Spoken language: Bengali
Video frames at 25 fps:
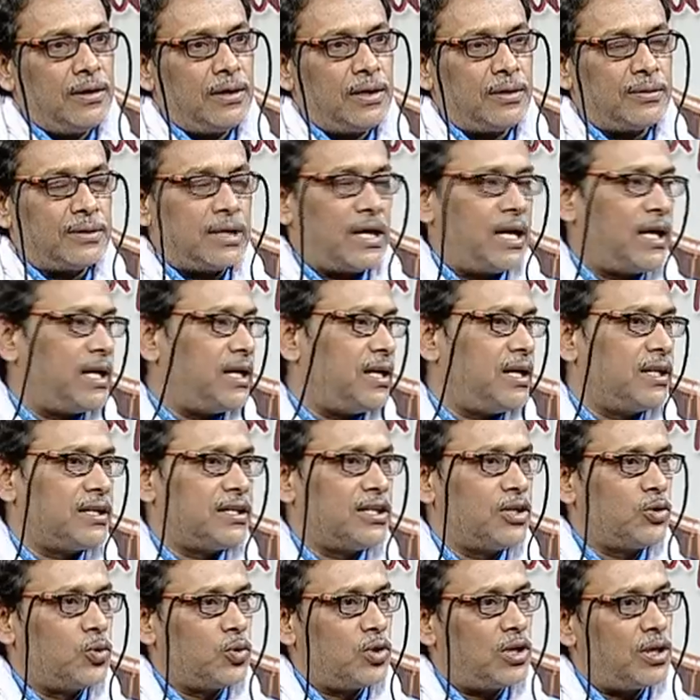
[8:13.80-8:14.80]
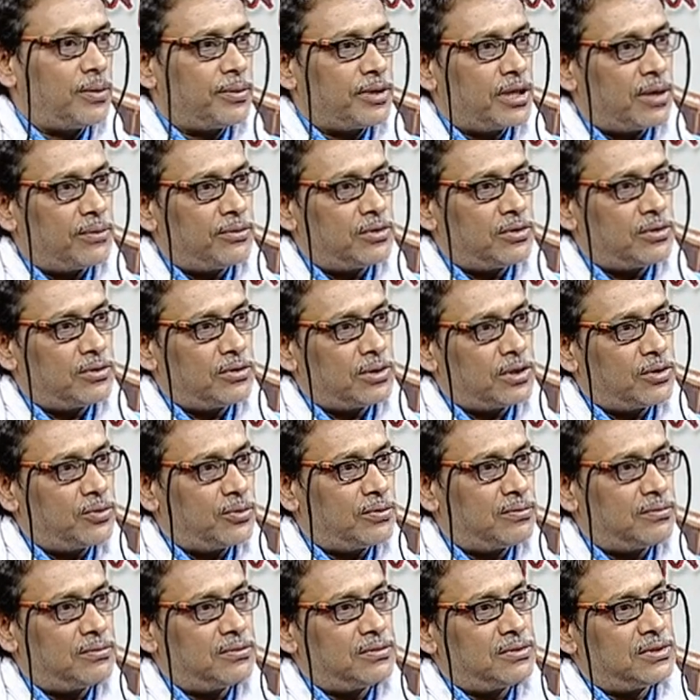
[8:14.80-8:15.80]
আমি হায় হায় কী করলাম কি আমি তো এখন
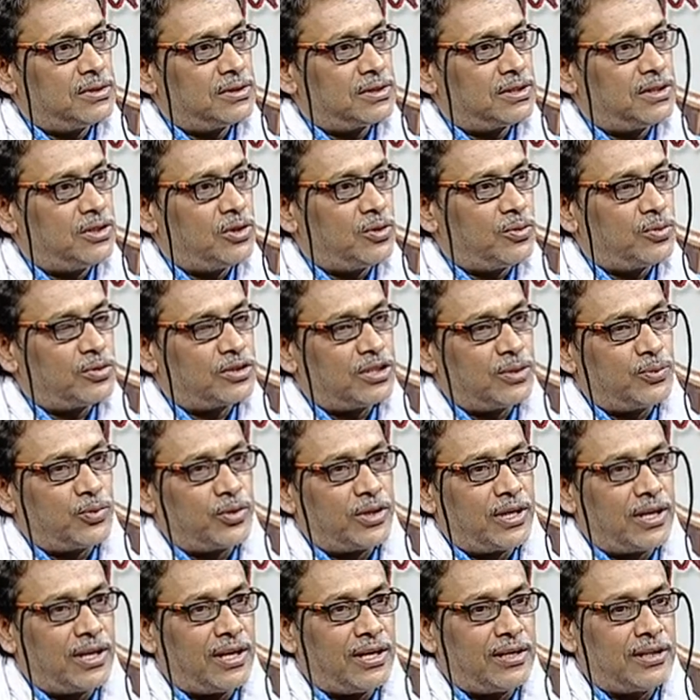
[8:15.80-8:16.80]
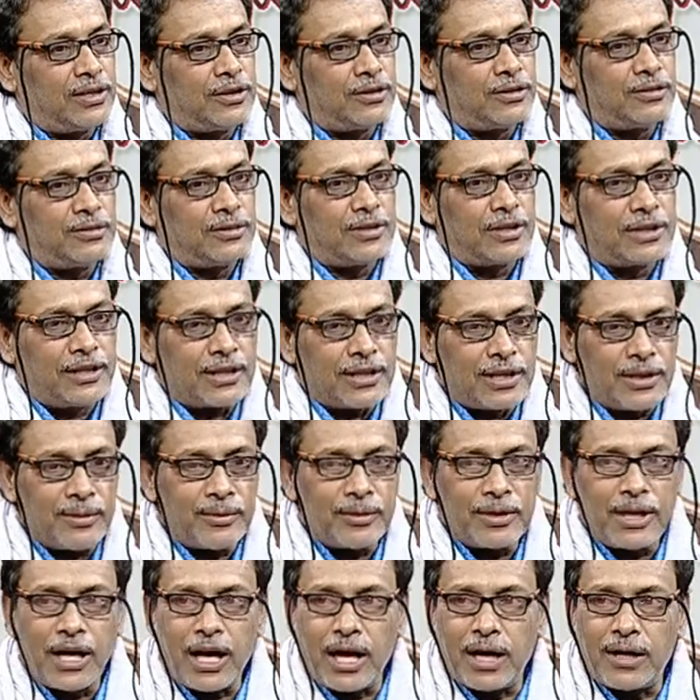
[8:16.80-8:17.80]
কি অবস্থায় পড়ে আল্লাহ জানে তো না দেখলাম
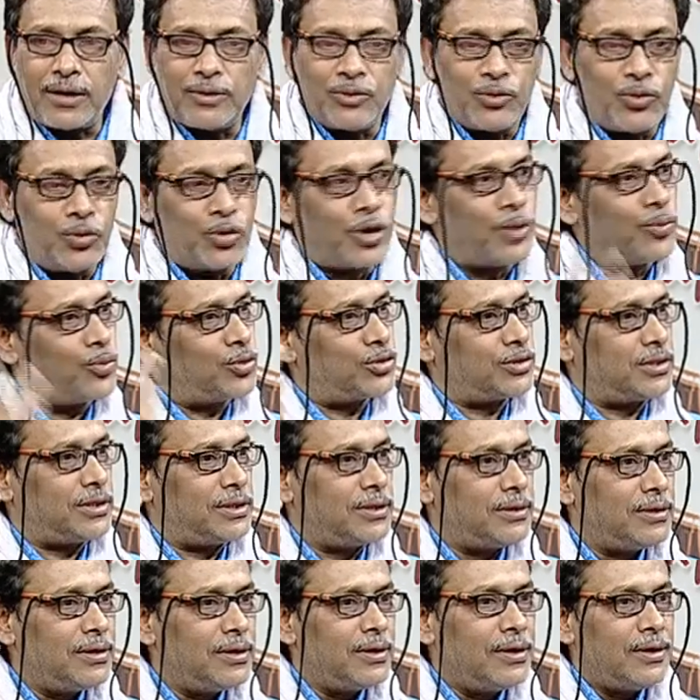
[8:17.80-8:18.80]
না ও উঠে পড়ছে আমি